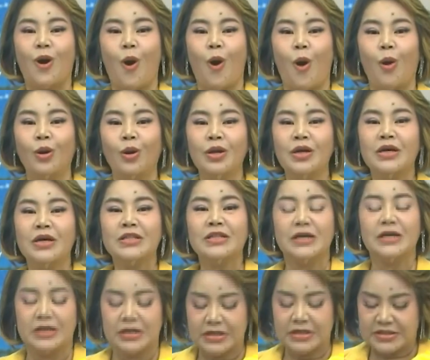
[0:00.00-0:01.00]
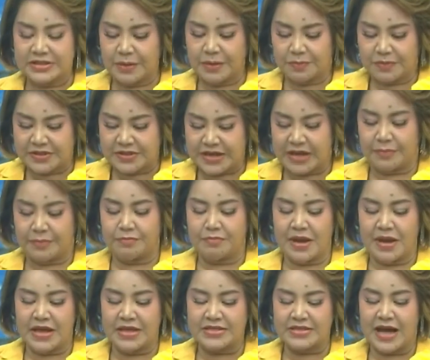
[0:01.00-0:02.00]
12 ถึง
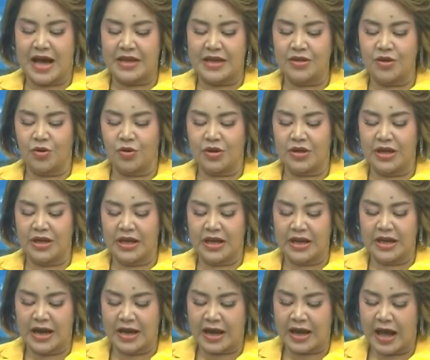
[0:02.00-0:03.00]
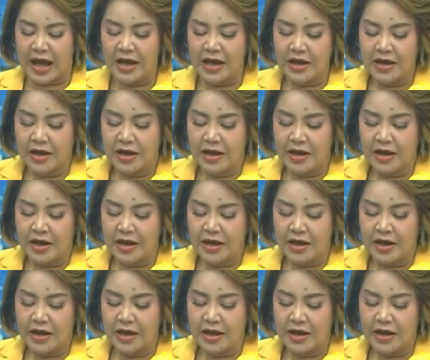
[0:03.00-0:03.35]
17 เมษายนนี้นะคะ